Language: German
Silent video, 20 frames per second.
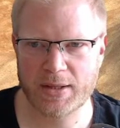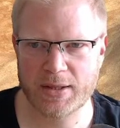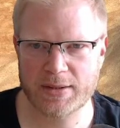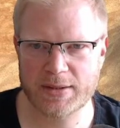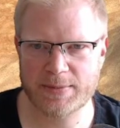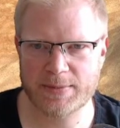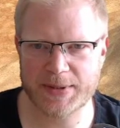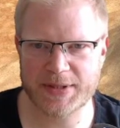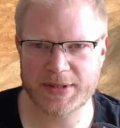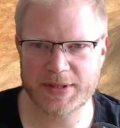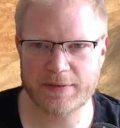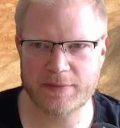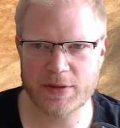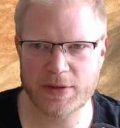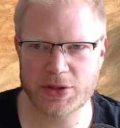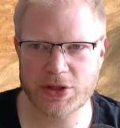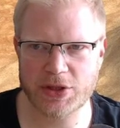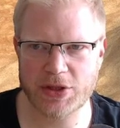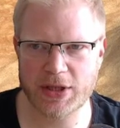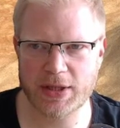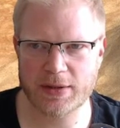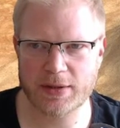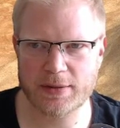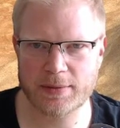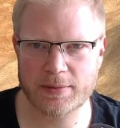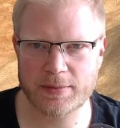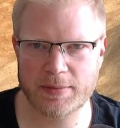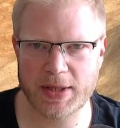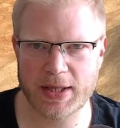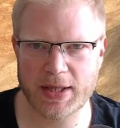20 Villager
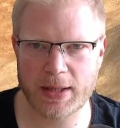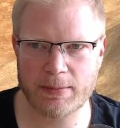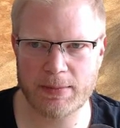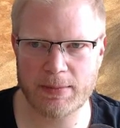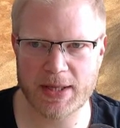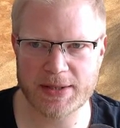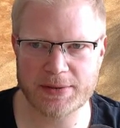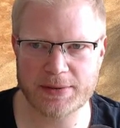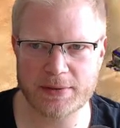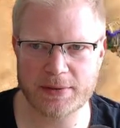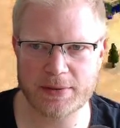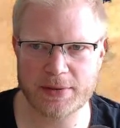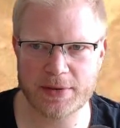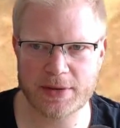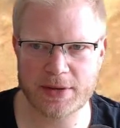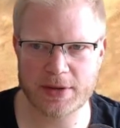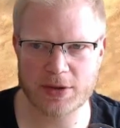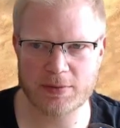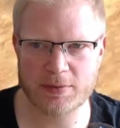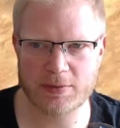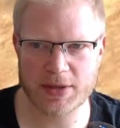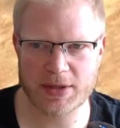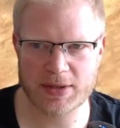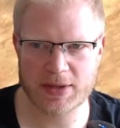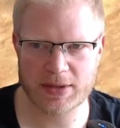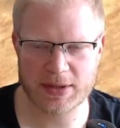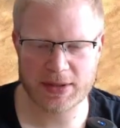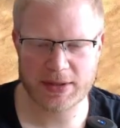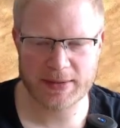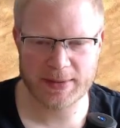bei Baso, Treach mit
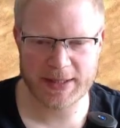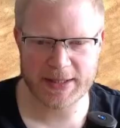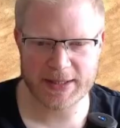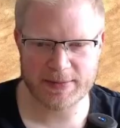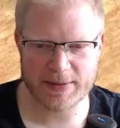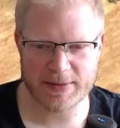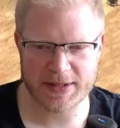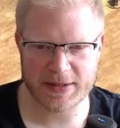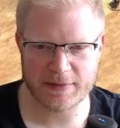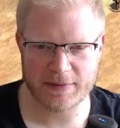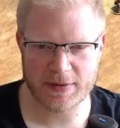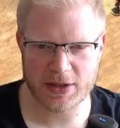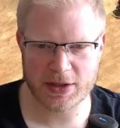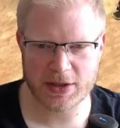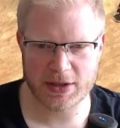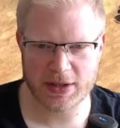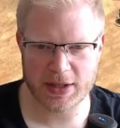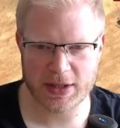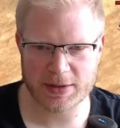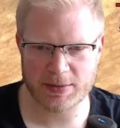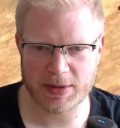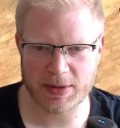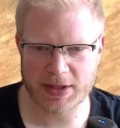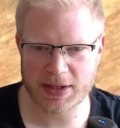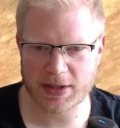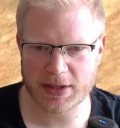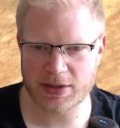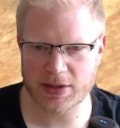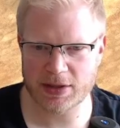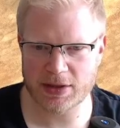äh, 22 Villagern, also bei
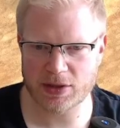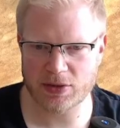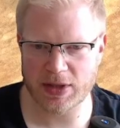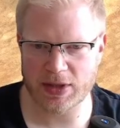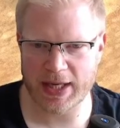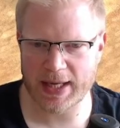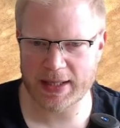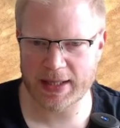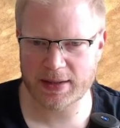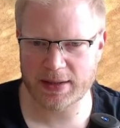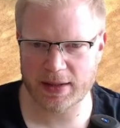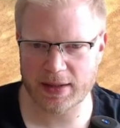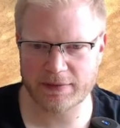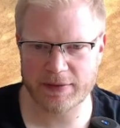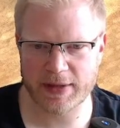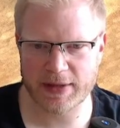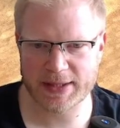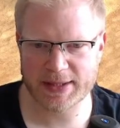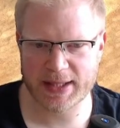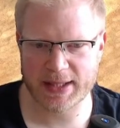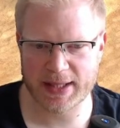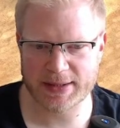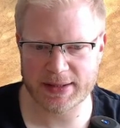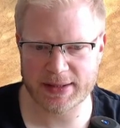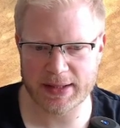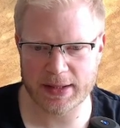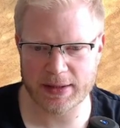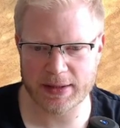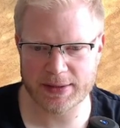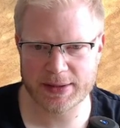Treach sieht er schon hart nach Fast
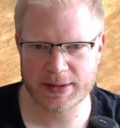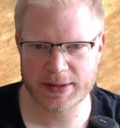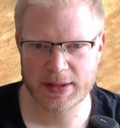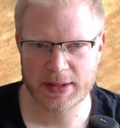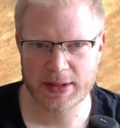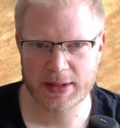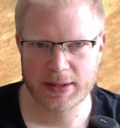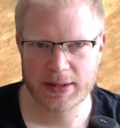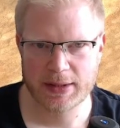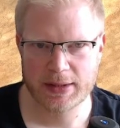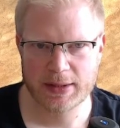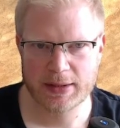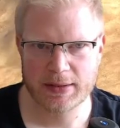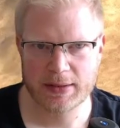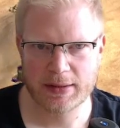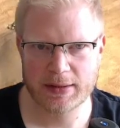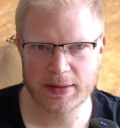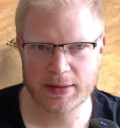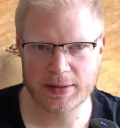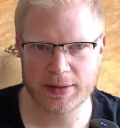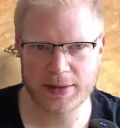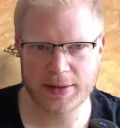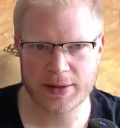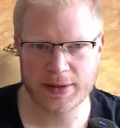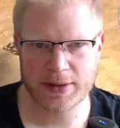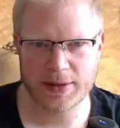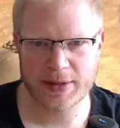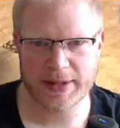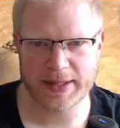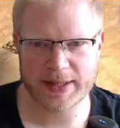Castle aus. Und
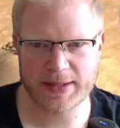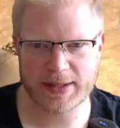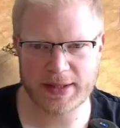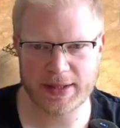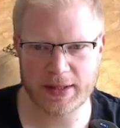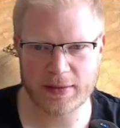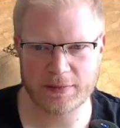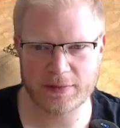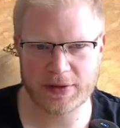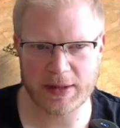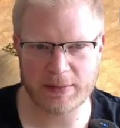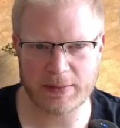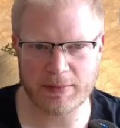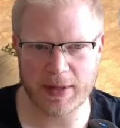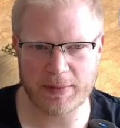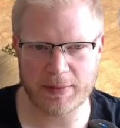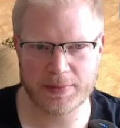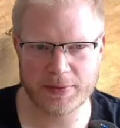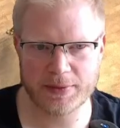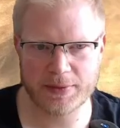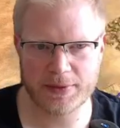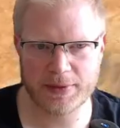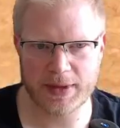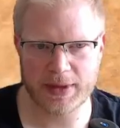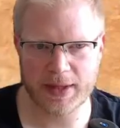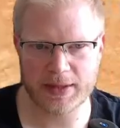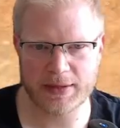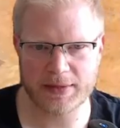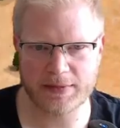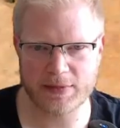äh, das hier auf der Map und
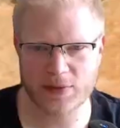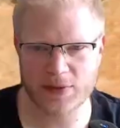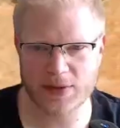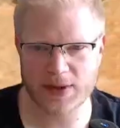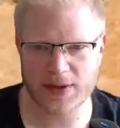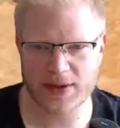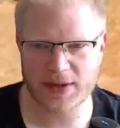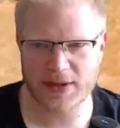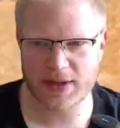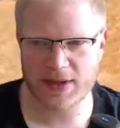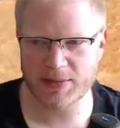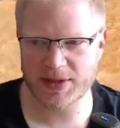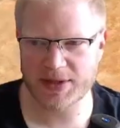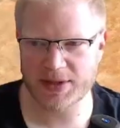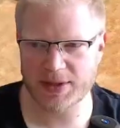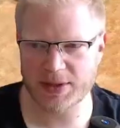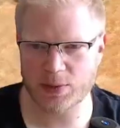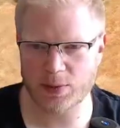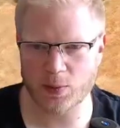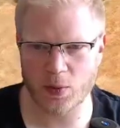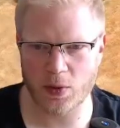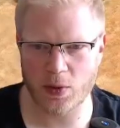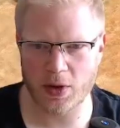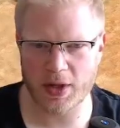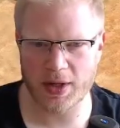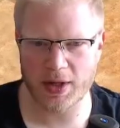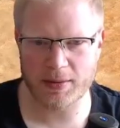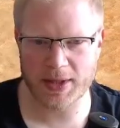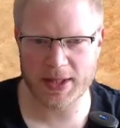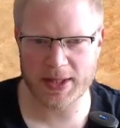ja, jetzt versucht er sich hier ein bisschen zu
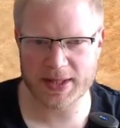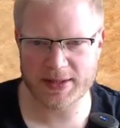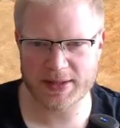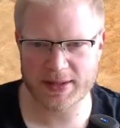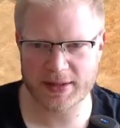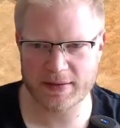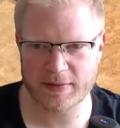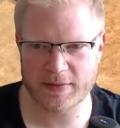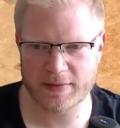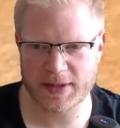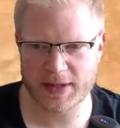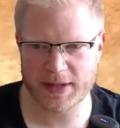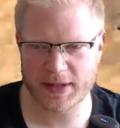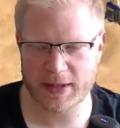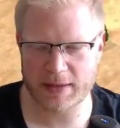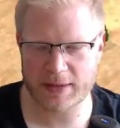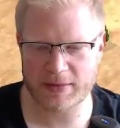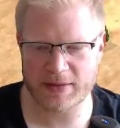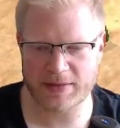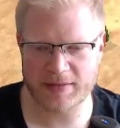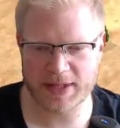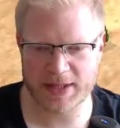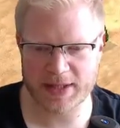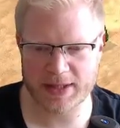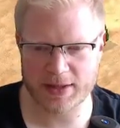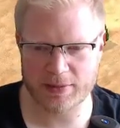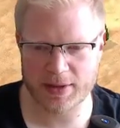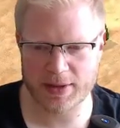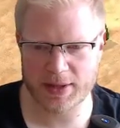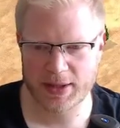wallen, aber das äh, wird eine halbe Ewigkeit
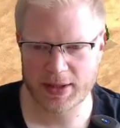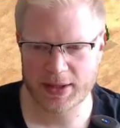dauern.